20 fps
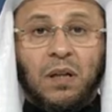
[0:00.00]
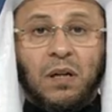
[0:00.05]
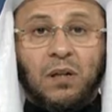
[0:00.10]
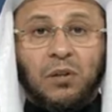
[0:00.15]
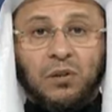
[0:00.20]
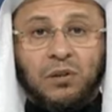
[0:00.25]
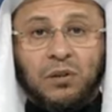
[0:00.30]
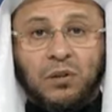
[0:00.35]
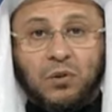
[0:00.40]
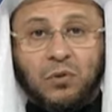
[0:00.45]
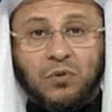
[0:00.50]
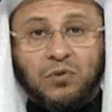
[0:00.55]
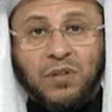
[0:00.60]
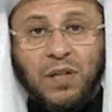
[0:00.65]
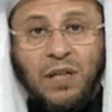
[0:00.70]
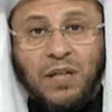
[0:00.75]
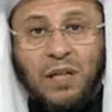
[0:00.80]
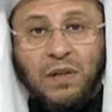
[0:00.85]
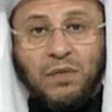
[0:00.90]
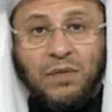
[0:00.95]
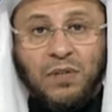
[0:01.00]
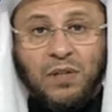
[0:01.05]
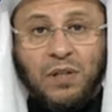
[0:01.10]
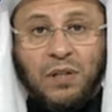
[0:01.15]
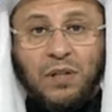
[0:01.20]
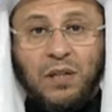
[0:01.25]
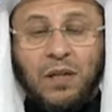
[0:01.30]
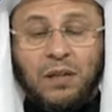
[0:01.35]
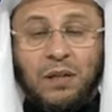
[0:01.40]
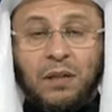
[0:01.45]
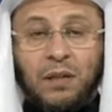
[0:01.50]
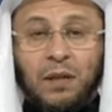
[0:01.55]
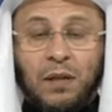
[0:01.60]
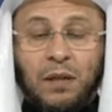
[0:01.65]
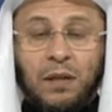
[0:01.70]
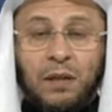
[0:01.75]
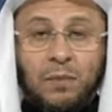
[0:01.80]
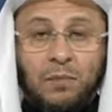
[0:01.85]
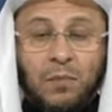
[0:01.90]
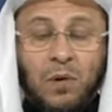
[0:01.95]
الله أختك وجعلها في جنات
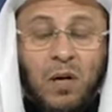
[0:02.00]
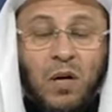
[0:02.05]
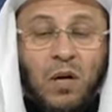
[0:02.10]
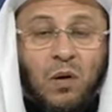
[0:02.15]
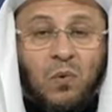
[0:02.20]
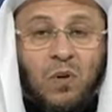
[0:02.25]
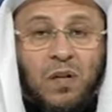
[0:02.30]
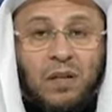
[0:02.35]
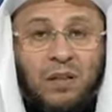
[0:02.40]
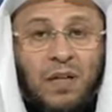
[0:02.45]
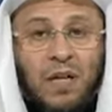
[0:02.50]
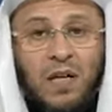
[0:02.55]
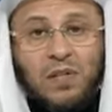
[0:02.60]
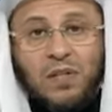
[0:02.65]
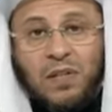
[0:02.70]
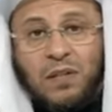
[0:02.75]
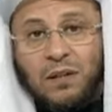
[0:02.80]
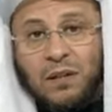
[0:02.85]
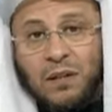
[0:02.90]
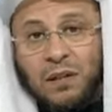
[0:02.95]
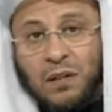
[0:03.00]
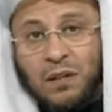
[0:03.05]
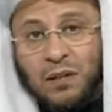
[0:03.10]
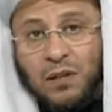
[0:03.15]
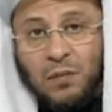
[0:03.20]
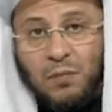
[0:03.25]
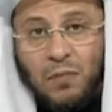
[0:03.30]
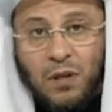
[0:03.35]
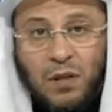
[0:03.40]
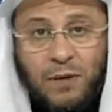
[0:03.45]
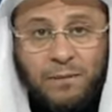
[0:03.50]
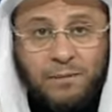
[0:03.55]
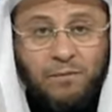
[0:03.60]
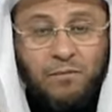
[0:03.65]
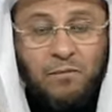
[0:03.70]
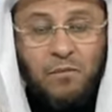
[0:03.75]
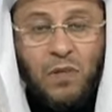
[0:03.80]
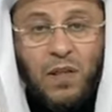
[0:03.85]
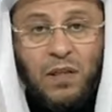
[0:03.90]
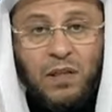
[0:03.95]
النعيم وقد أحسنت حينما
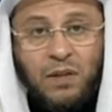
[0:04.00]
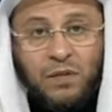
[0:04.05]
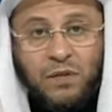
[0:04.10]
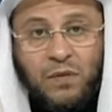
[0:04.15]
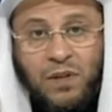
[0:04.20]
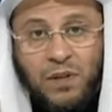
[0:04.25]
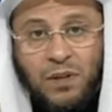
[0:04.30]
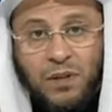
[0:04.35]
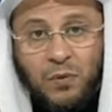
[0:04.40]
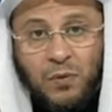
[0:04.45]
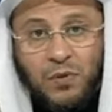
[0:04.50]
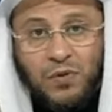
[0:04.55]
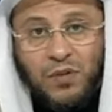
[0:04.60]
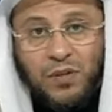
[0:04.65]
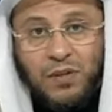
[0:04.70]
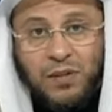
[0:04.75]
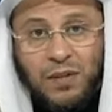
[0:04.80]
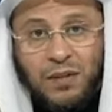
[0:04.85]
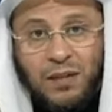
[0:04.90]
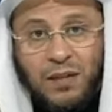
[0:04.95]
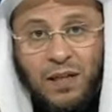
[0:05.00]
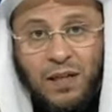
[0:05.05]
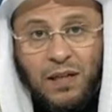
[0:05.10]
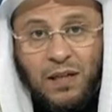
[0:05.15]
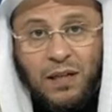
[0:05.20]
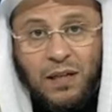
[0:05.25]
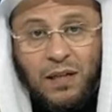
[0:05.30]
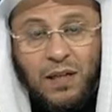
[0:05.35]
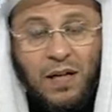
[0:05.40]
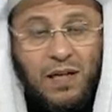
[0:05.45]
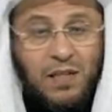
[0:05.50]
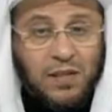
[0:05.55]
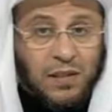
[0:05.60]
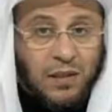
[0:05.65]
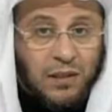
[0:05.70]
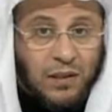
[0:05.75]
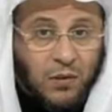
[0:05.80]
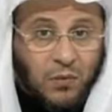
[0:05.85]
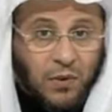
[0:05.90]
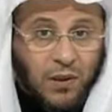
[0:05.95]
نفذت وصيتها
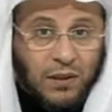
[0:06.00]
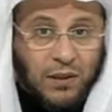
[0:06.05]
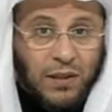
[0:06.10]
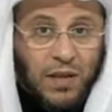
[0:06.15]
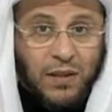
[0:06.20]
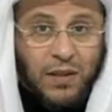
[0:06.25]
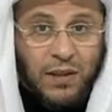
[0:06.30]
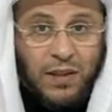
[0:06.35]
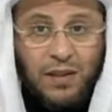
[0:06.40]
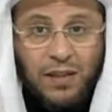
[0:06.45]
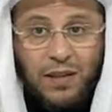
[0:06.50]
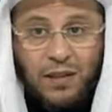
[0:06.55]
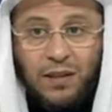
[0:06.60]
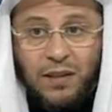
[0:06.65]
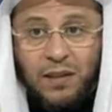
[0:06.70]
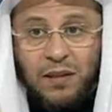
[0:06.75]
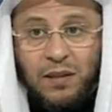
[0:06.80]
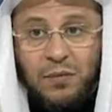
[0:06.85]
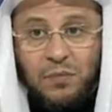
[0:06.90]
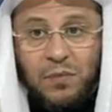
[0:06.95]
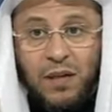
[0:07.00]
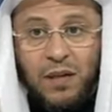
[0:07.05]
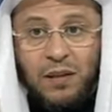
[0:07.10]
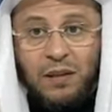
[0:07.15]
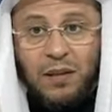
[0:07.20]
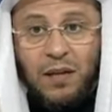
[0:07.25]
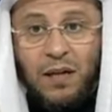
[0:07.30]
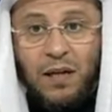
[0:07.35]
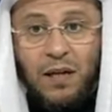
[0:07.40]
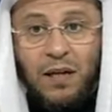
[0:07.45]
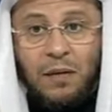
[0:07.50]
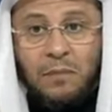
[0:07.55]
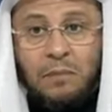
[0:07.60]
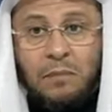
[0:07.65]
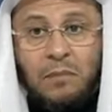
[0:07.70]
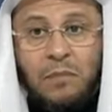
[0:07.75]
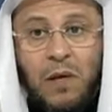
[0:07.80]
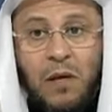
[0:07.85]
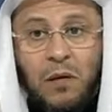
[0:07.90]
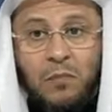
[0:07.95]
خاصة وأنها ذكرت لك بأنها
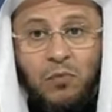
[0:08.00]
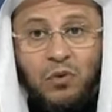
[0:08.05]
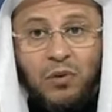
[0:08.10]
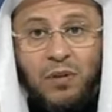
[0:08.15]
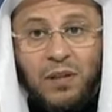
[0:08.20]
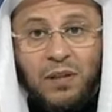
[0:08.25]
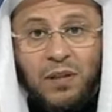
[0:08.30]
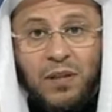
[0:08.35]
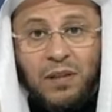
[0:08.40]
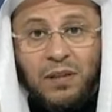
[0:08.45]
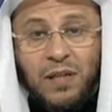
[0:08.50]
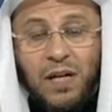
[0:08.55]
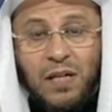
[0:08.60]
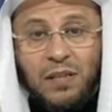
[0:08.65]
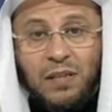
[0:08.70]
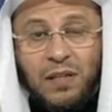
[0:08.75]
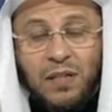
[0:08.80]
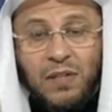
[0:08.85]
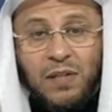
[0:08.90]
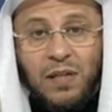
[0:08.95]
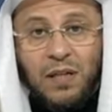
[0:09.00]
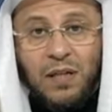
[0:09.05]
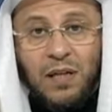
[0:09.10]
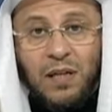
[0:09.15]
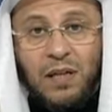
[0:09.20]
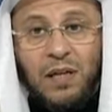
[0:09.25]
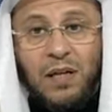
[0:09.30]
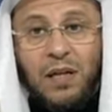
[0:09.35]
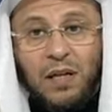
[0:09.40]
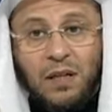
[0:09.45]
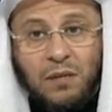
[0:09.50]
مدة 11 سنة